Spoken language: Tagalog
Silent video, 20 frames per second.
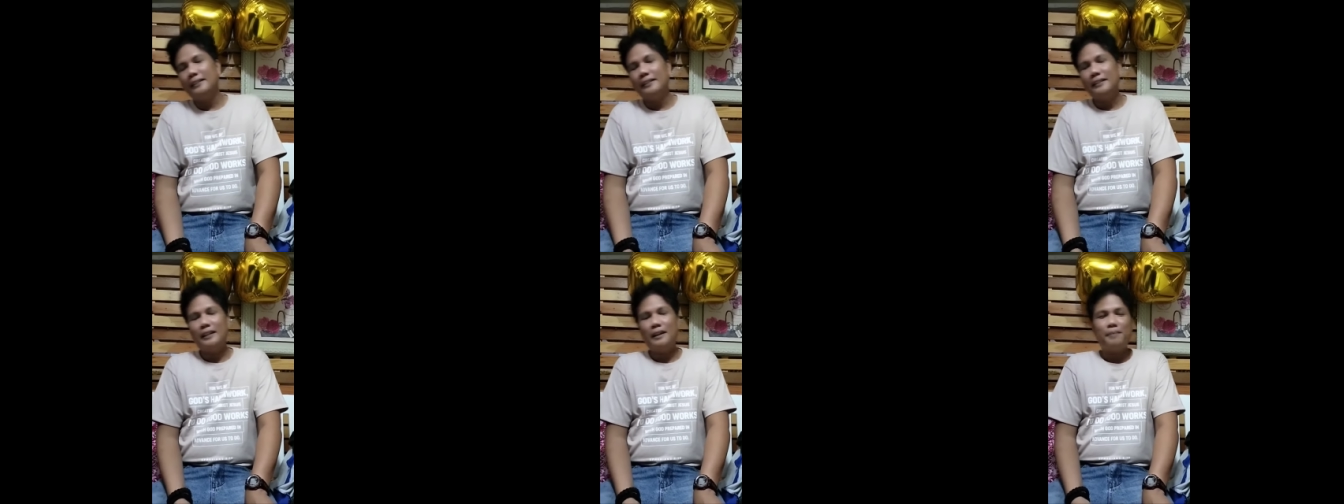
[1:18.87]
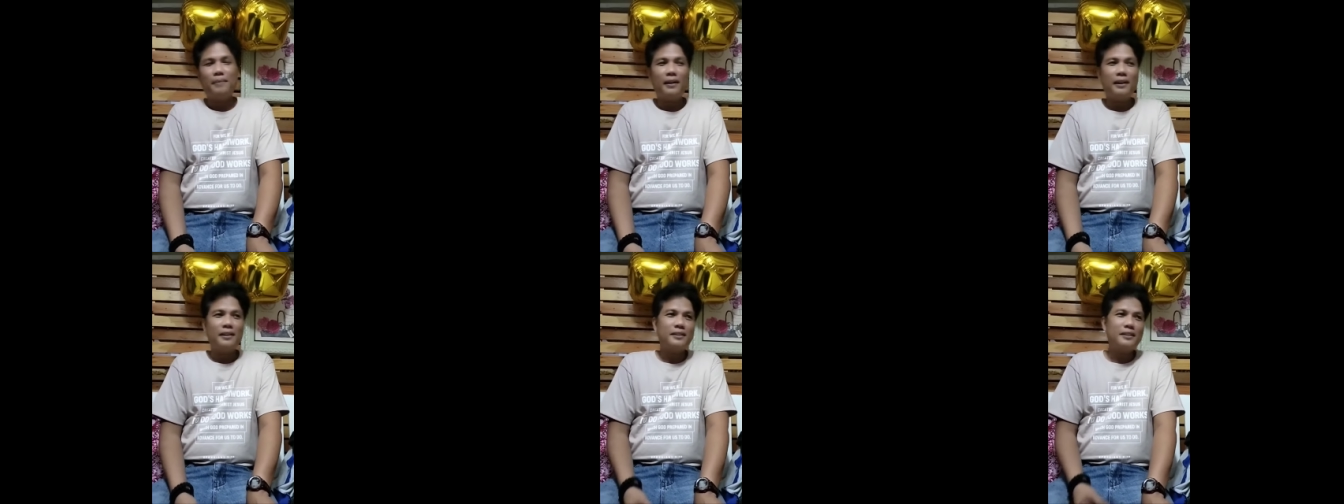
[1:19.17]

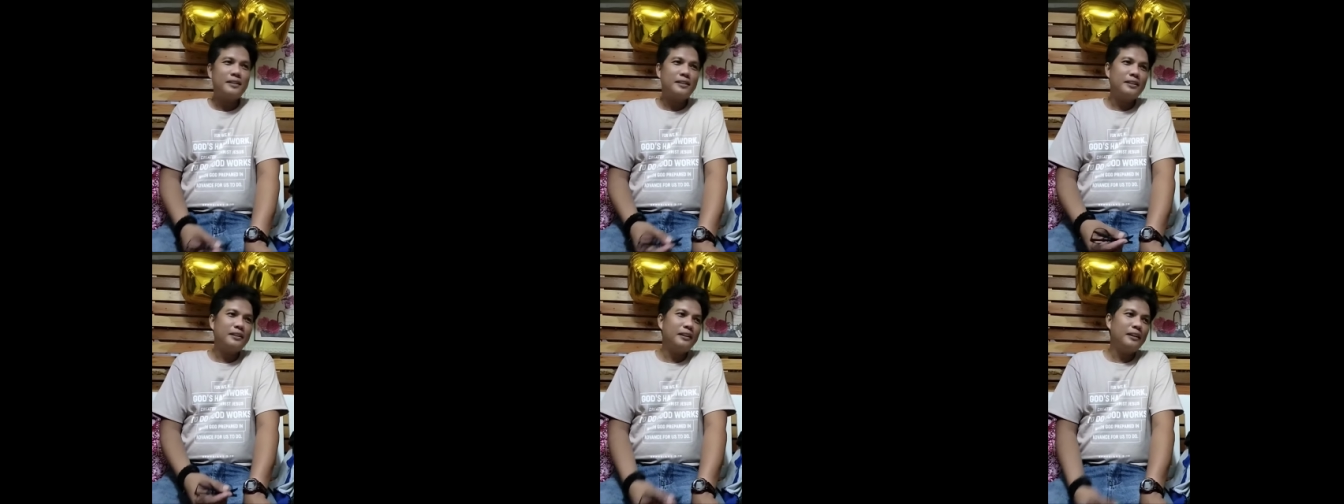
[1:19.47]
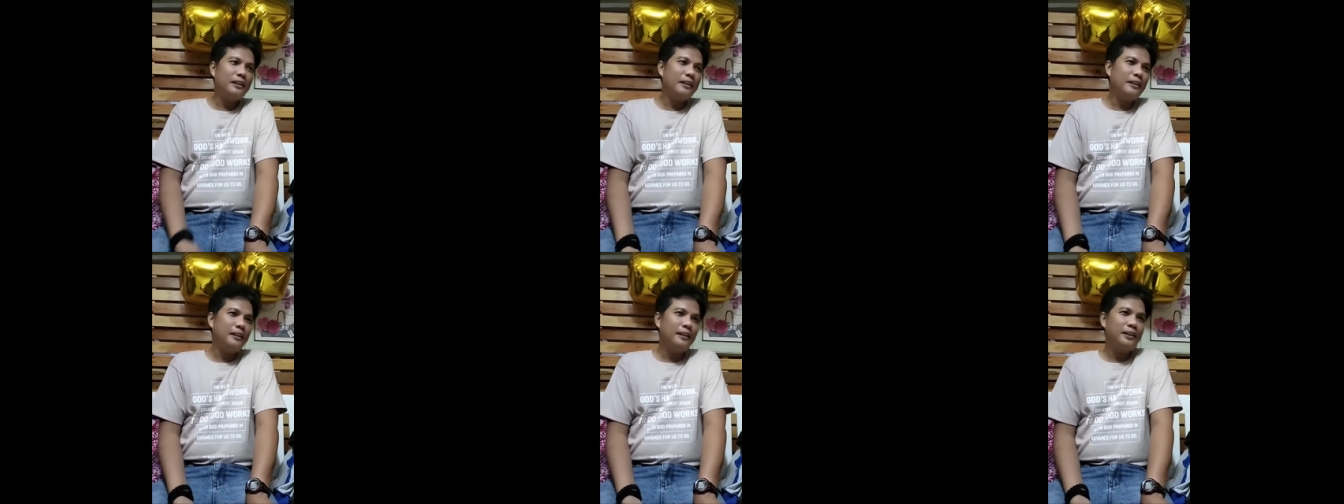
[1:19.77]

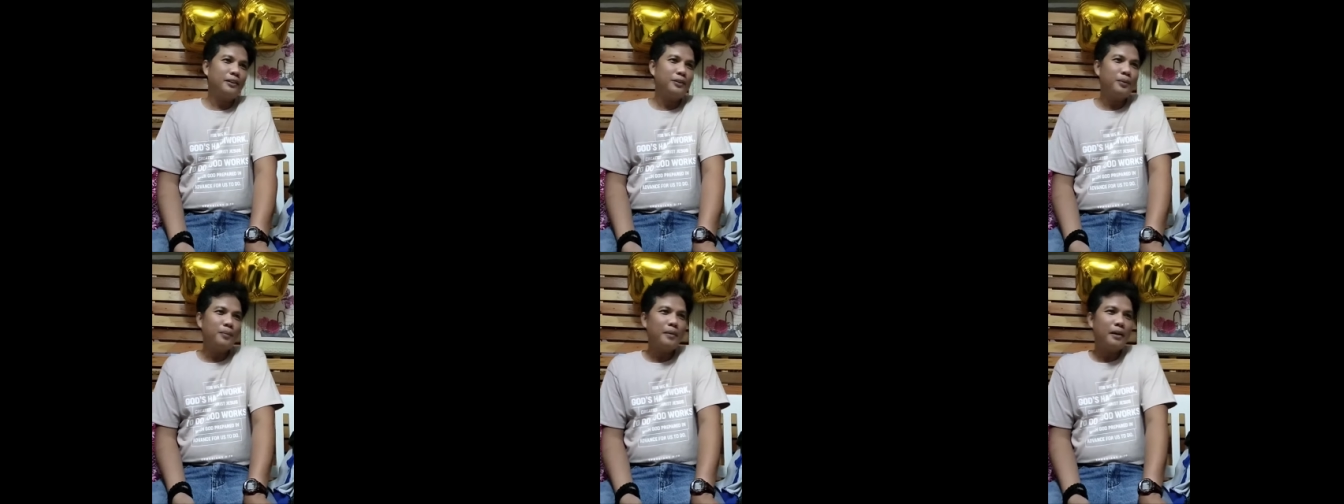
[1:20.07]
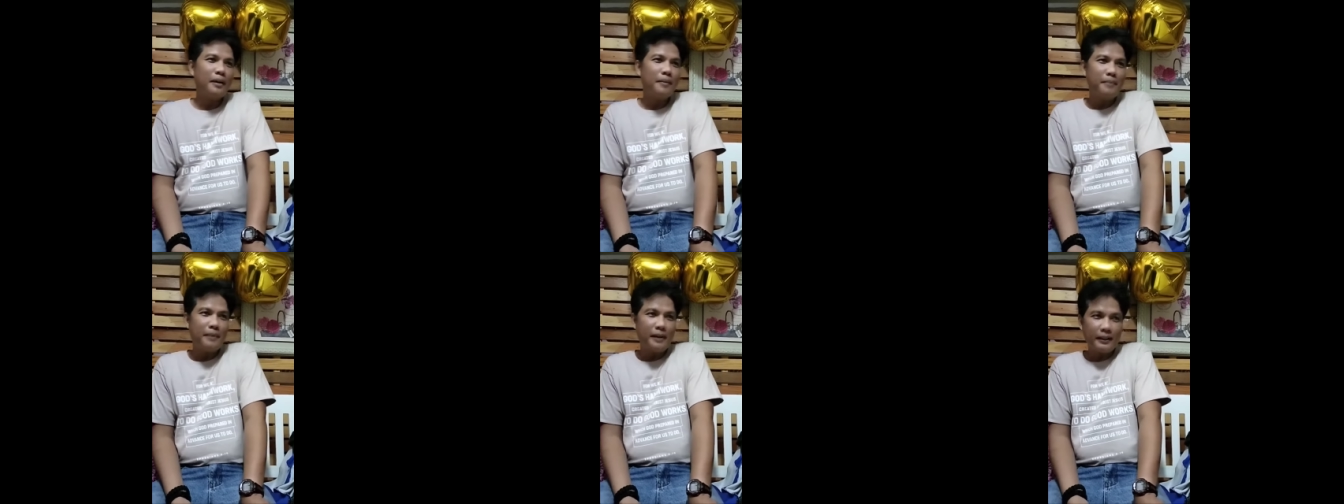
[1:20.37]
napakasisiglan na itong mga
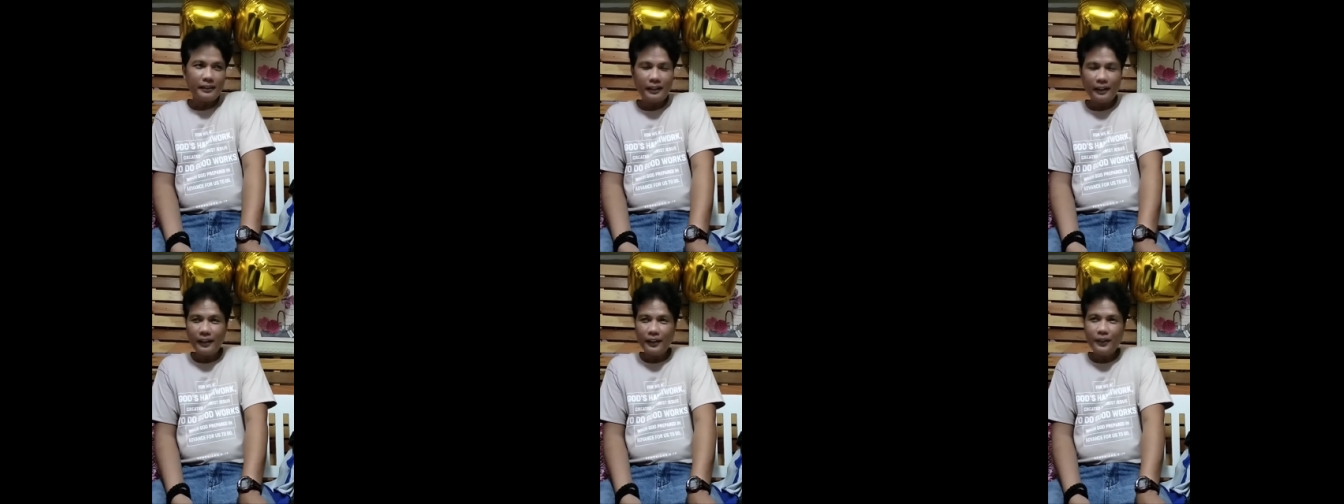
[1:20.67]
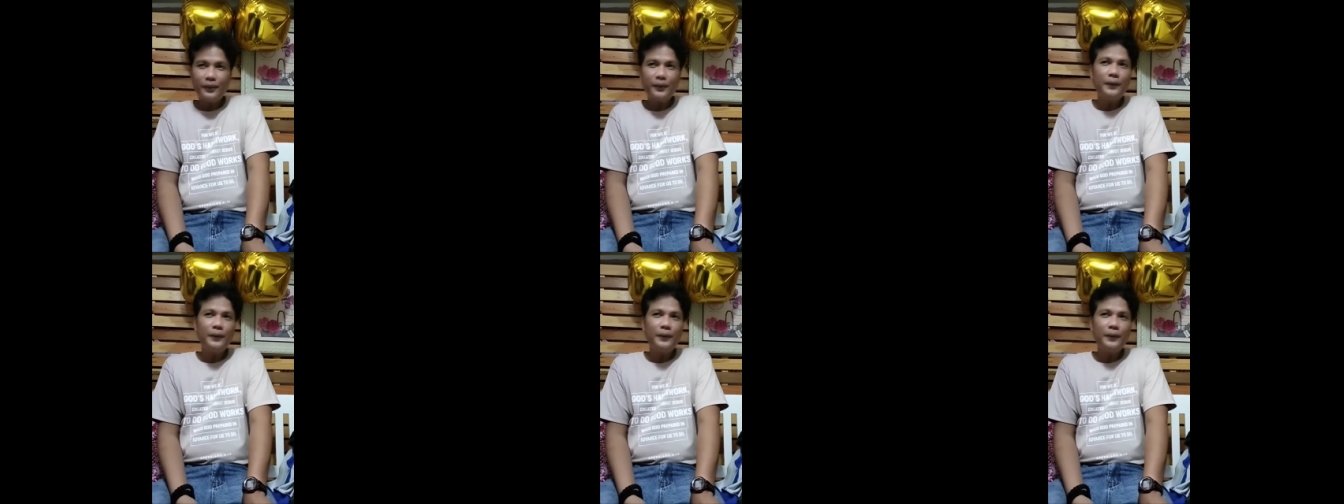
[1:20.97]
batang ito.